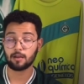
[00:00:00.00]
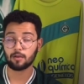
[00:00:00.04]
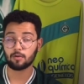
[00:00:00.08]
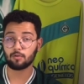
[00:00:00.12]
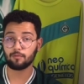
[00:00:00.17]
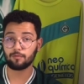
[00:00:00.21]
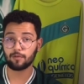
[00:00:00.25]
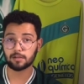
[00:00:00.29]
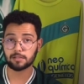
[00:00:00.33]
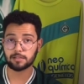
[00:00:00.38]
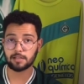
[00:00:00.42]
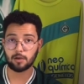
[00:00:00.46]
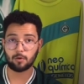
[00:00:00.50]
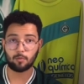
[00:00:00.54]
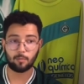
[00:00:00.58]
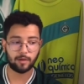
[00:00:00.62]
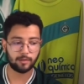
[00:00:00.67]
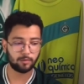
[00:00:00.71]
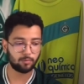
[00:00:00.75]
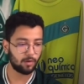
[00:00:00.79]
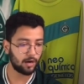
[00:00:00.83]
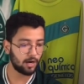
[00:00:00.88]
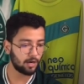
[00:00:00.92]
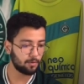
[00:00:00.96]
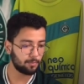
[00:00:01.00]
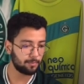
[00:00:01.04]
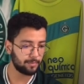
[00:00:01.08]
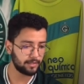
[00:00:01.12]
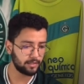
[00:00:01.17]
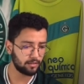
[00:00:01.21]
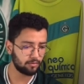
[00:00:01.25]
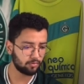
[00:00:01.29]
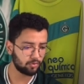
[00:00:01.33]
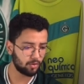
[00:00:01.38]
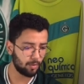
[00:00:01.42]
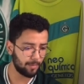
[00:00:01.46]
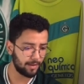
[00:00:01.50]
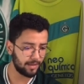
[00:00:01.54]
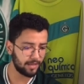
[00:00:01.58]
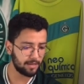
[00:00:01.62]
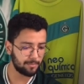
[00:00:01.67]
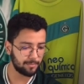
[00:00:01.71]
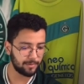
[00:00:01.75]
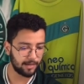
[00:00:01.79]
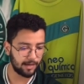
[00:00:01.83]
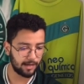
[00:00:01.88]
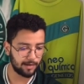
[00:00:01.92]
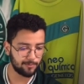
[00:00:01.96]
Conversei com o Eduardo Pinheiro também, que
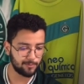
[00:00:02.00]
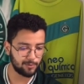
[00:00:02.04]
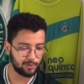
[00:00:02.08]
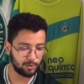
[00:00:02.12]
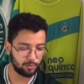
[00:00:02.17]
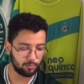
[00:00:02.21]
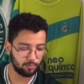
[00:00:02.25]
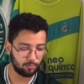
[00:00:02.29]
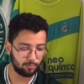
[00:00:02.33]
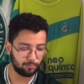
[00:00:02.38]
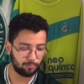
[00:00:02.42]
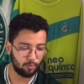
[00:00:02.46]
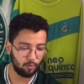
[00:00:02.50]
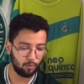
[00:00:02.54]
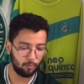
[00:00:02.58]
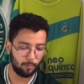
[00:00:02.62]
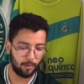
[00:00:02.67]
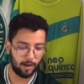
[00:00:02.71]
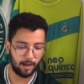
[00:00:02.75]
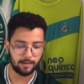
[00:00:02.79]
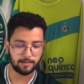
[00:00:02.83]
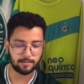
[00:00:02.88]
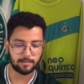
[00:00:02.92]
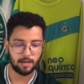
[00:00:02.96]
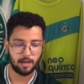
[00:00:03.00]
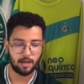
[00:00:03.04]
me garantiu um pouco mais